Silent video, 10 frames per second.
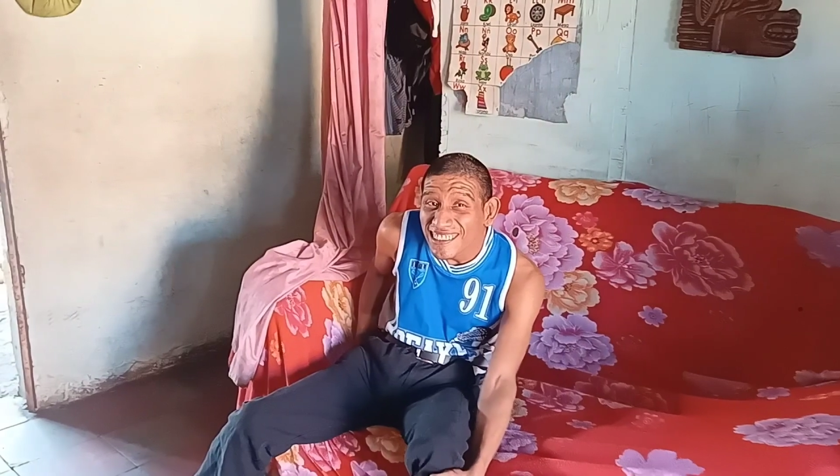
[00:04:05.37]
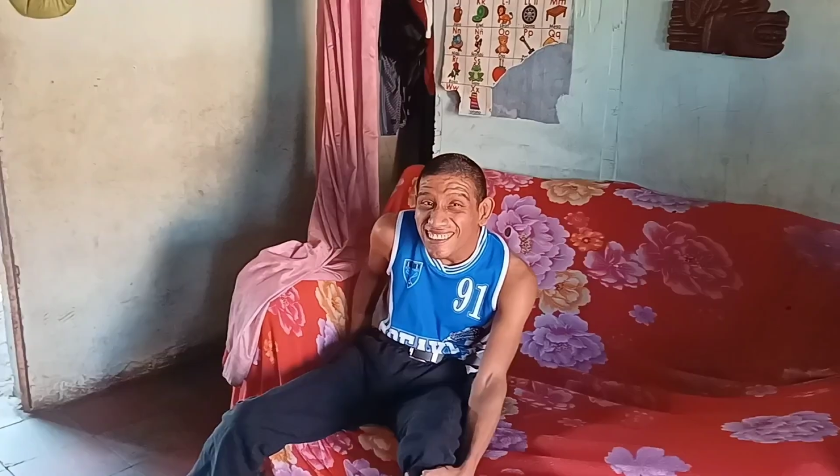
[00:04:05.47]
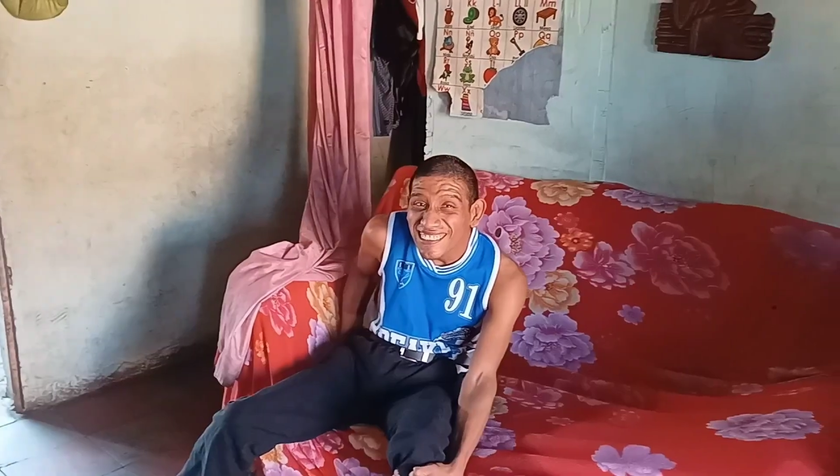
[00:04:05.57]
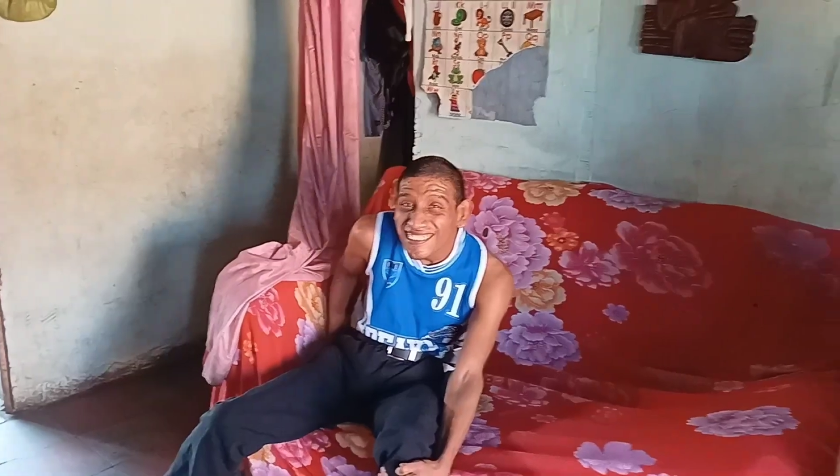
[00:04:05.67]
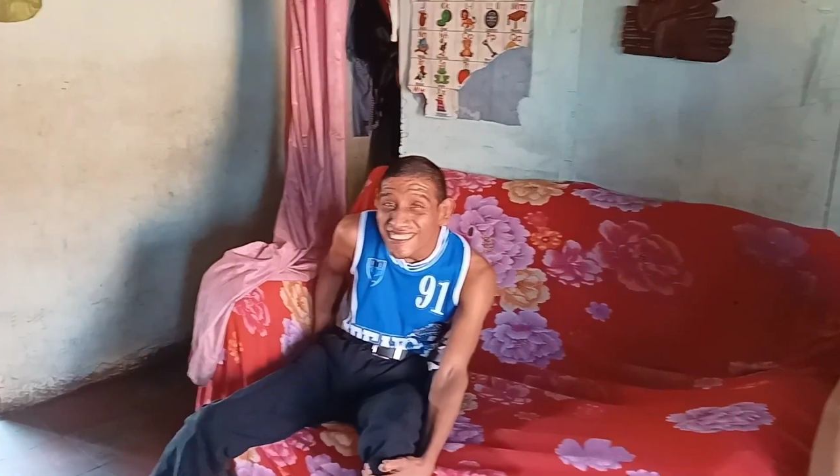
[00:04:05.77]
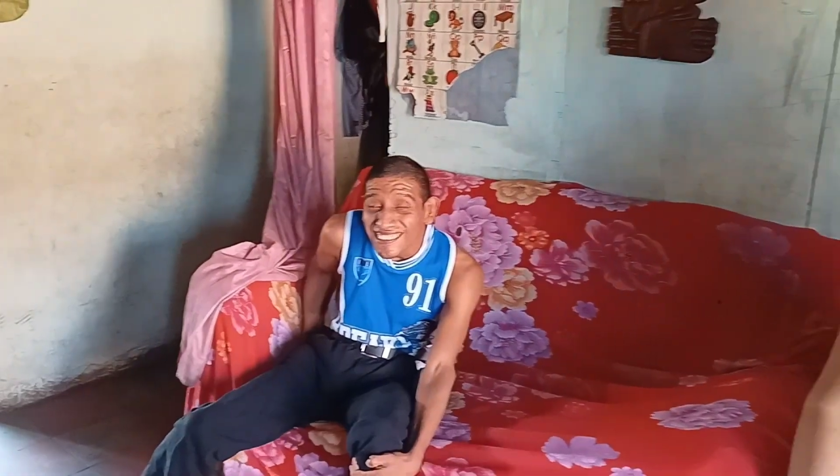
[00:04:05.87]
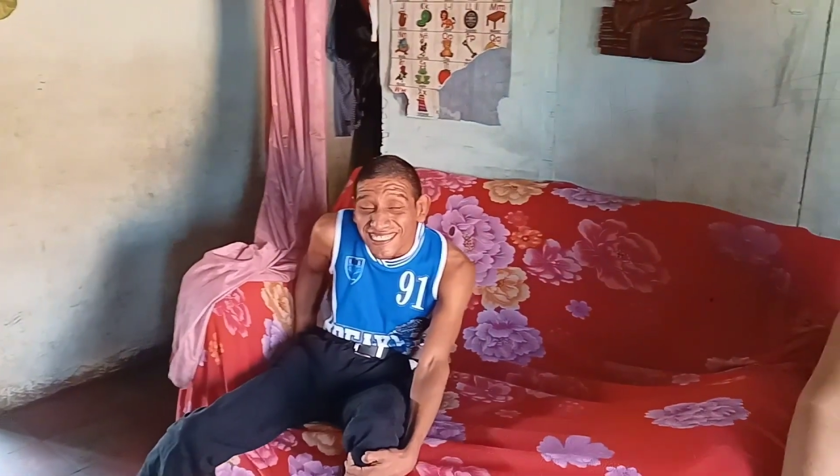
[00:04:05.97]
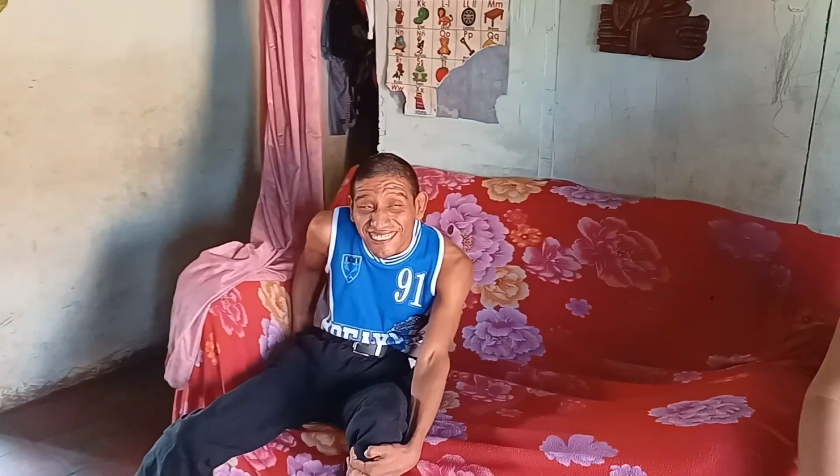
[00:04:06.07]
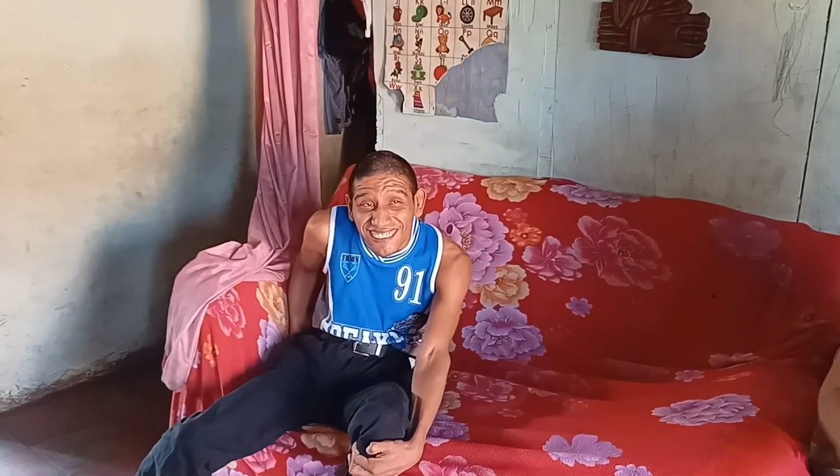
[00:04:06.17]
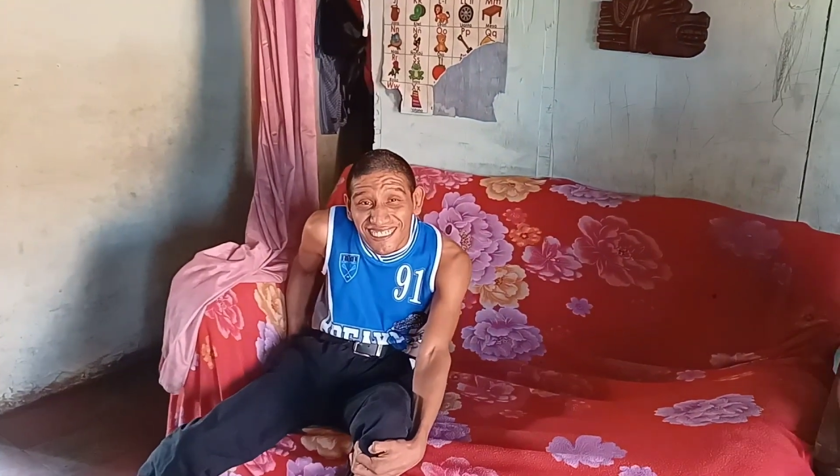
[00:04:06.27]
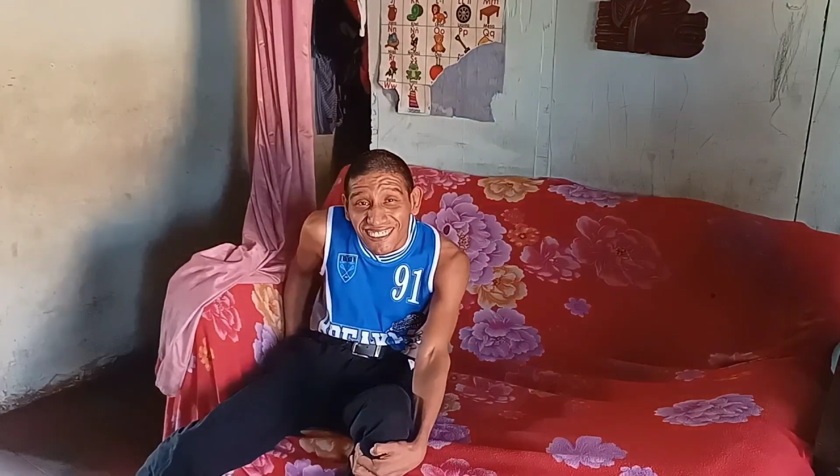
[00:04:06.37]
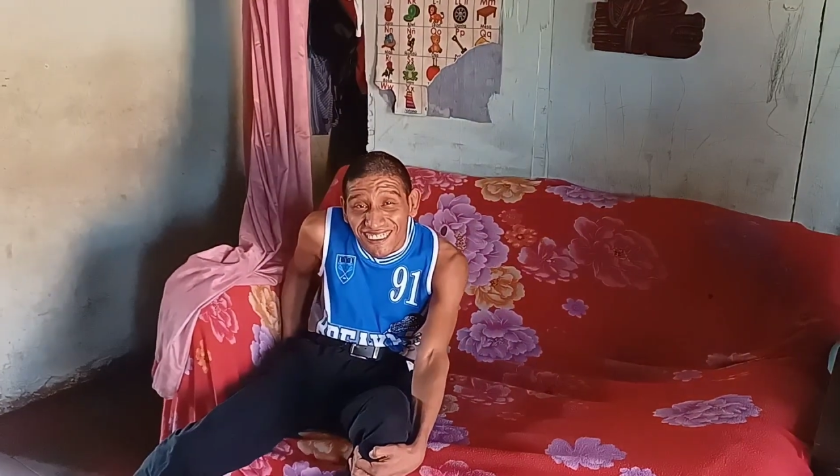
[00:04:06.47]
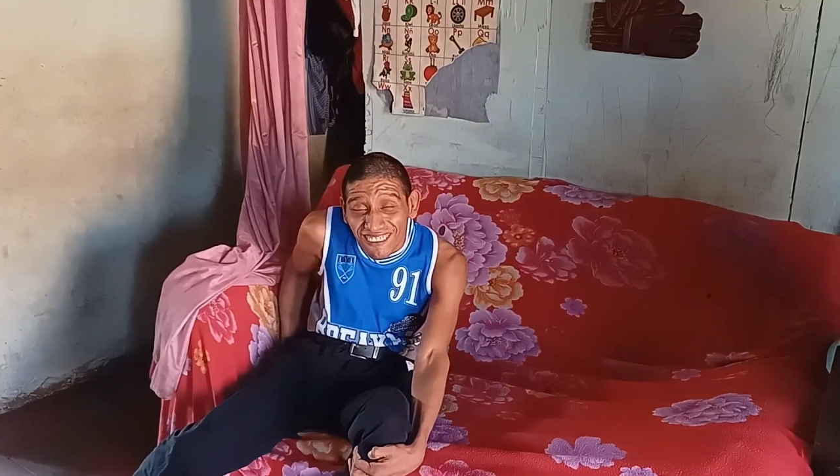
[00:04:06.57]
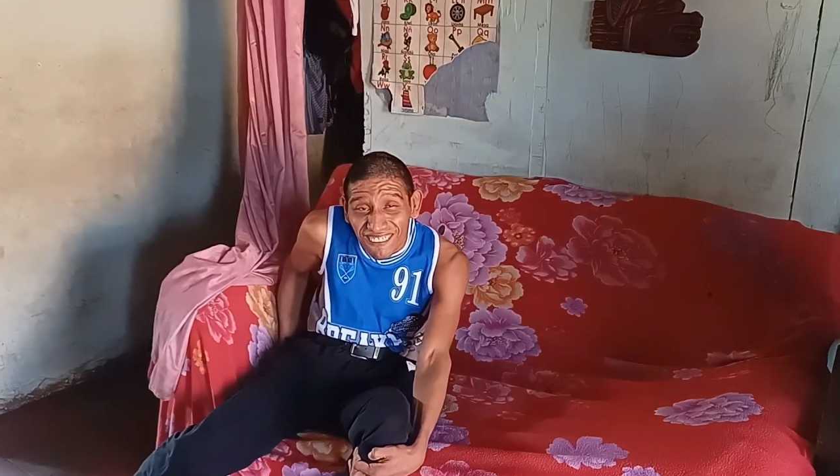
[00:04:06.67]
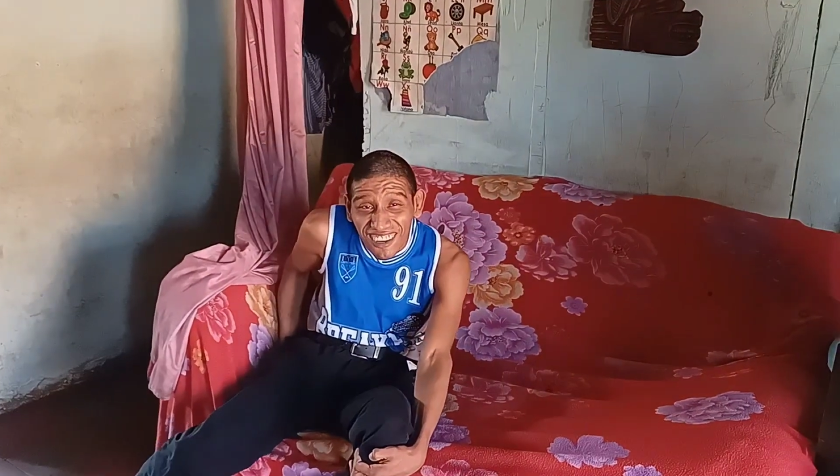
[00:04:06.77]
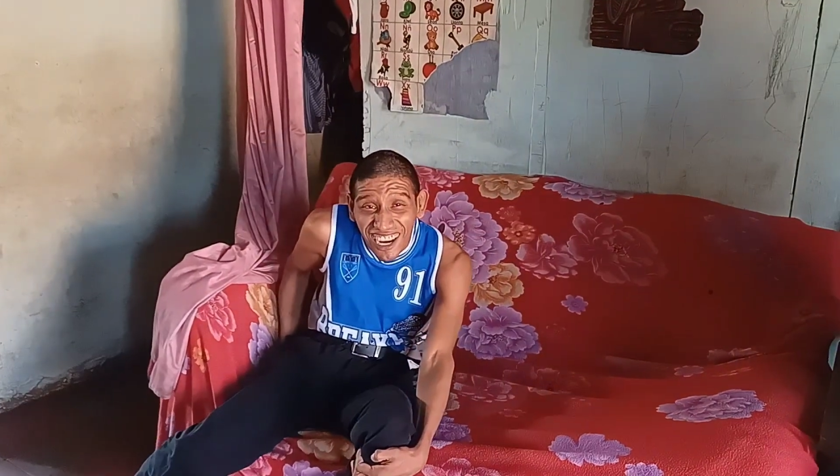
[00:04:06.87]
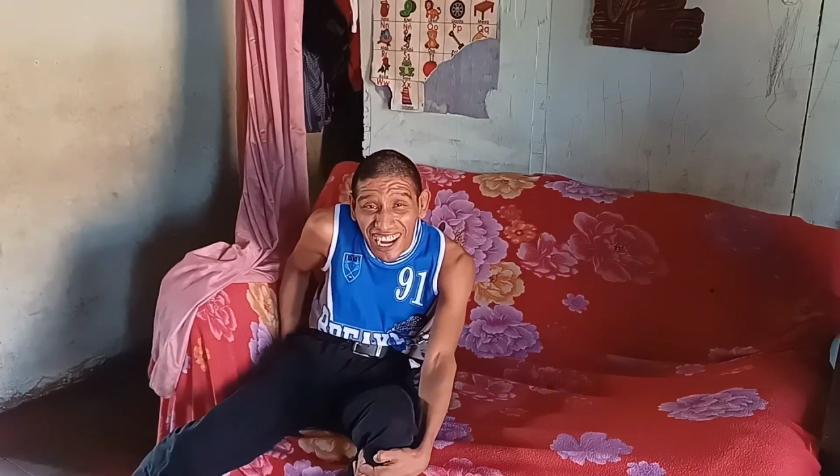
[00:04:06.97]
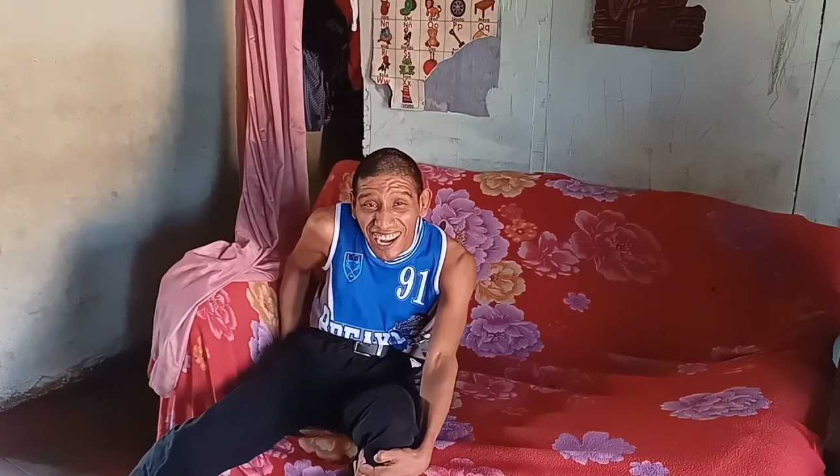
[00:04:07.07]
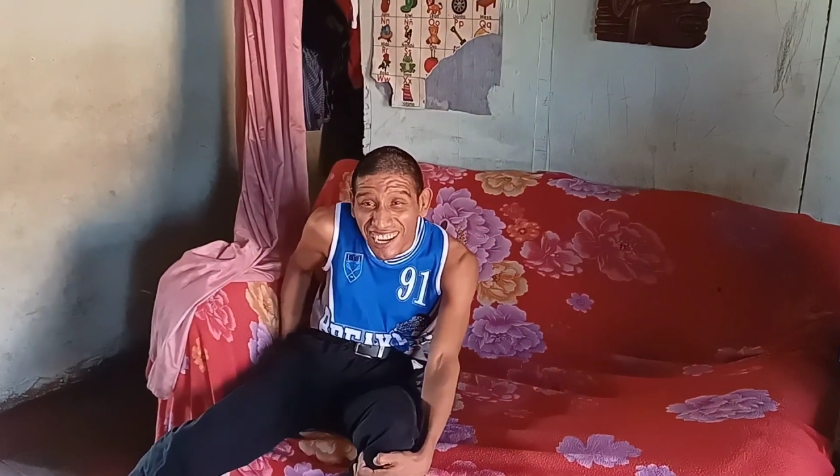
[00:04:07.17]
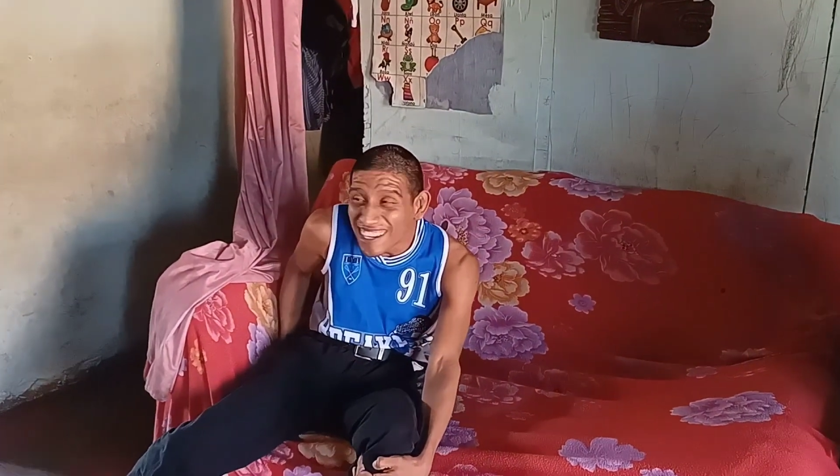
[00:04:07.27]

cumbia, ya son de un grupo musical